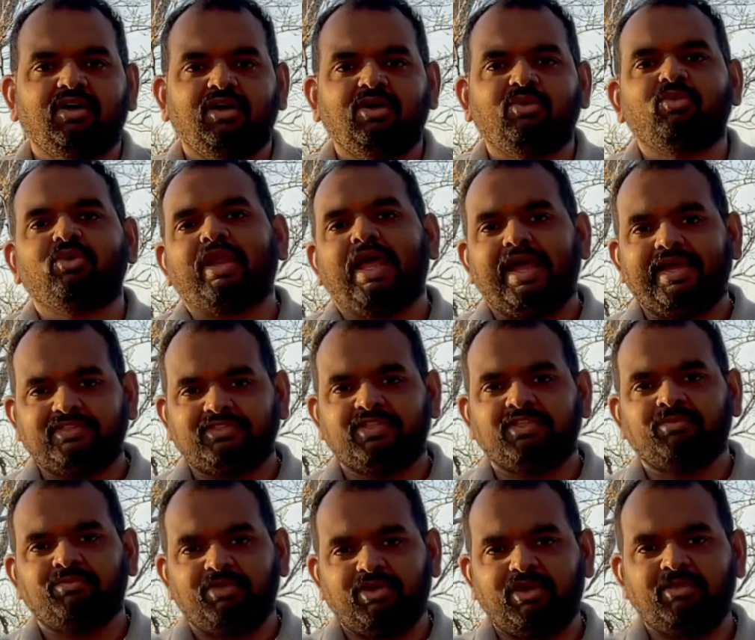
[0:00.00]
ஒரு ஆக்ஷன்
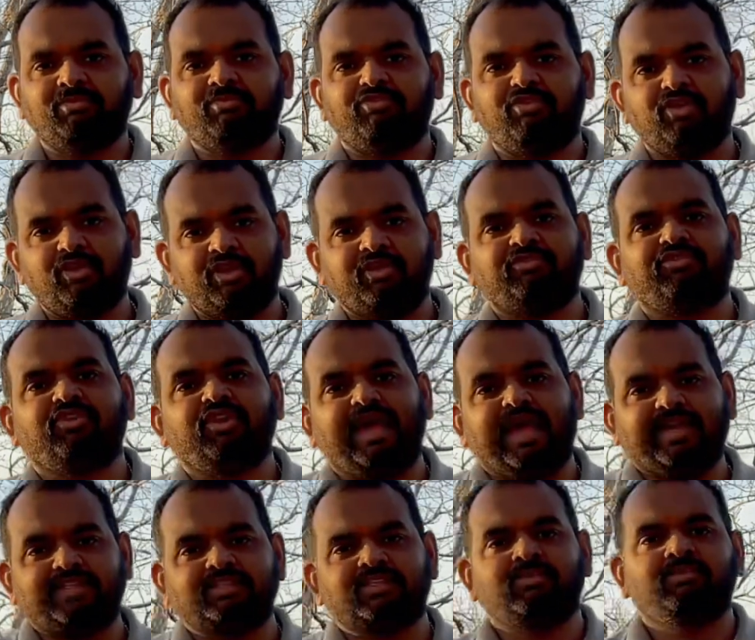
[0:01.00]
படம் ஃபுல் அண்ட் ஃபுல்
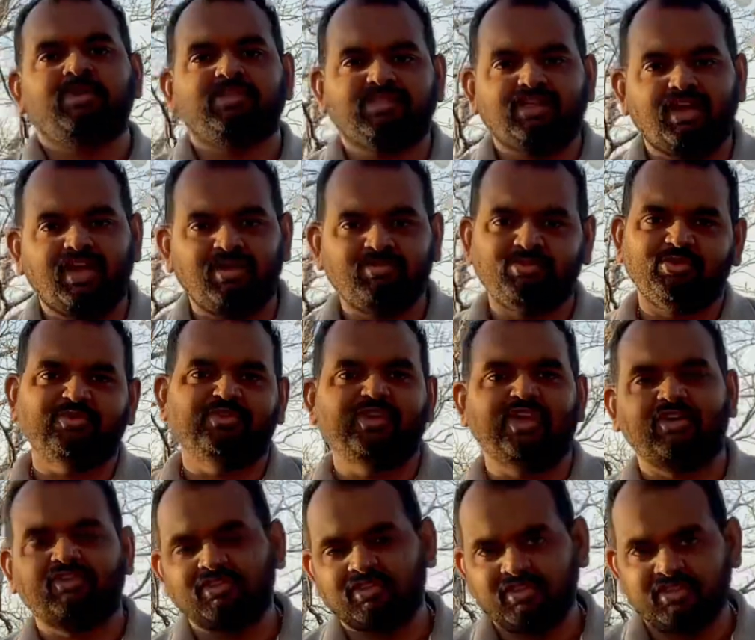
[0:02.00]
ஆக்ஷன் மசாலா
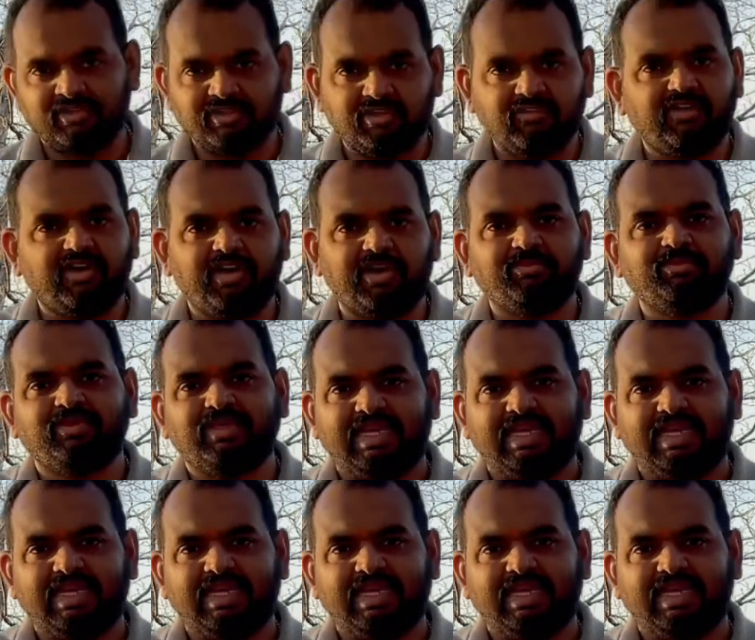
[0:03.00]
மூவியாக வந்து இந்த வாரம்